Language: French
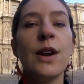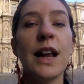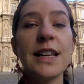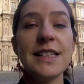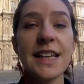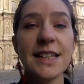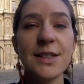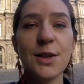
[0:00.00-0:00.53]

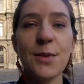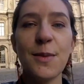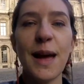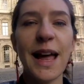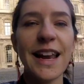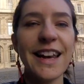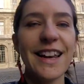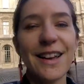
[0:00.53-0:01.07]
Voilà, cette
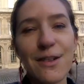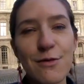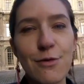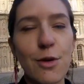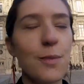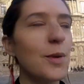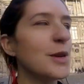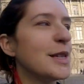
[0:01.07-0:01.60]
semaine,
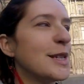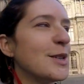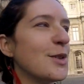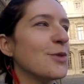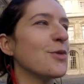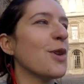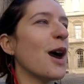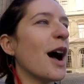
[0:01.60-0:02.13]
vos petits
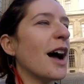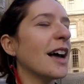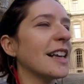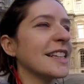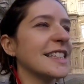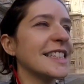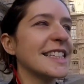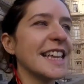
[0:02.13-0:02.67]

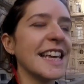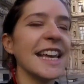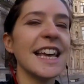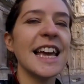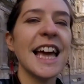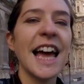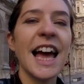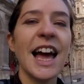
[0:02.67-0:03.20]
devoirs,
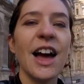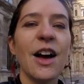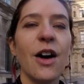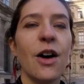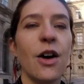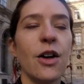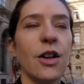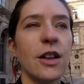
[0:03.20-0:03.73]
c'est
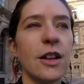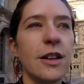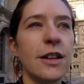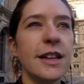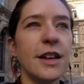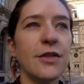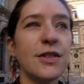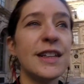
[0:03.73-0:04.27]
euh,
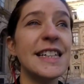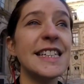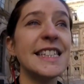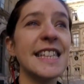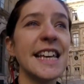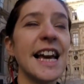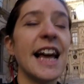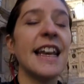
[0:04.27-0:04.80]

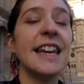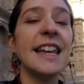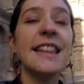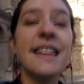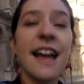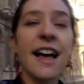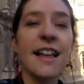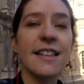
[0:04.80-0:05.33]
définissez un
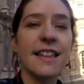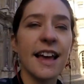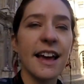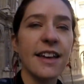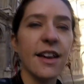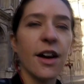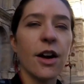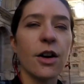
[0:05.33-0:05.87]
état
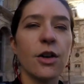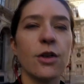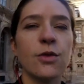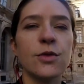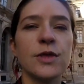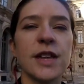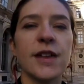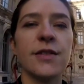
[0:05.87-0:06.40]
intérieur que
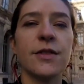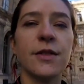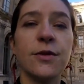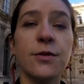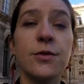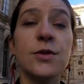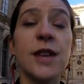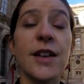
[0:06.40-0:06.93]
vous,
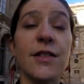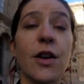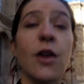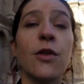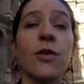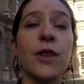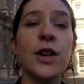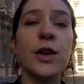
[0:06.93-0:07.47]
avez
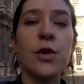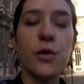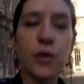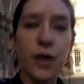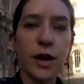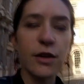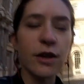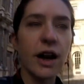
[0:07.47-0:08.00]
envie de
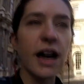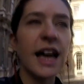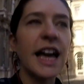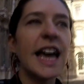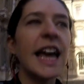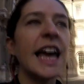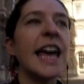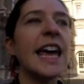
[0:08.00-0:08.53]
vivre
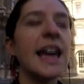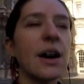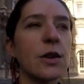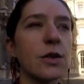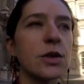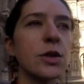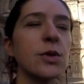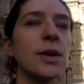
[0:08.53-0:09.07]
et
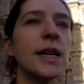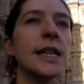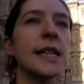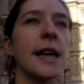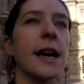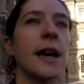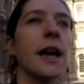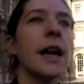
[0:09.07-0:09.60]

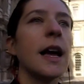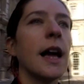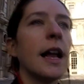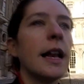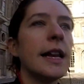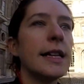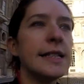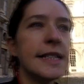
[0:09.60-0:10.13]
ensuite
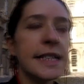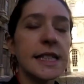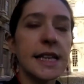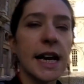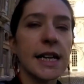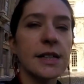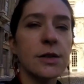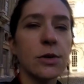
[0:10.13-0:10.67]
les
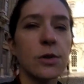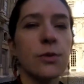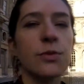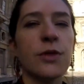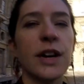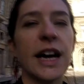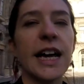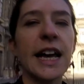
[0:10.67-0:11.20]
10 actions que
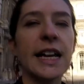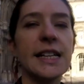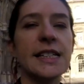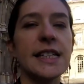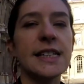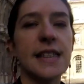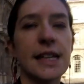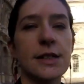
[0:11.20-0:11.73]
vous pouvez
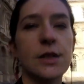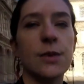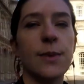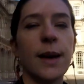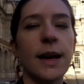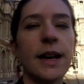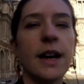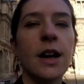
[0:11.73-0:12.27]
réaliser cette
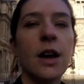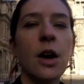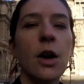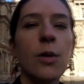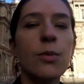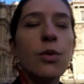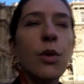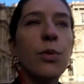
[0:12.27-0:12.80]
semaine
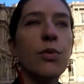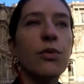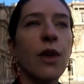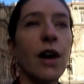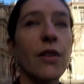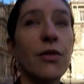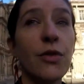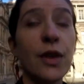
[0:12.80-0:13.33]
pour
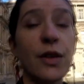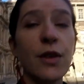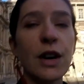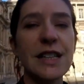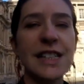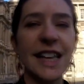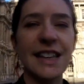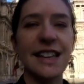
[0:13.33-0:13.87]
pouvoir
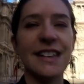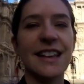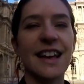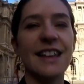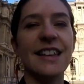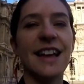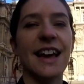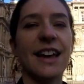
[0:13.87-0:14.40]
vivre cet
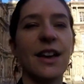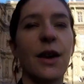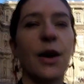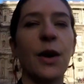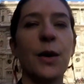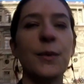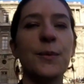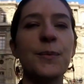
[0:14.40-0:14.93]
état
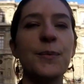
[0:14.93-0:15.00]
intérieur.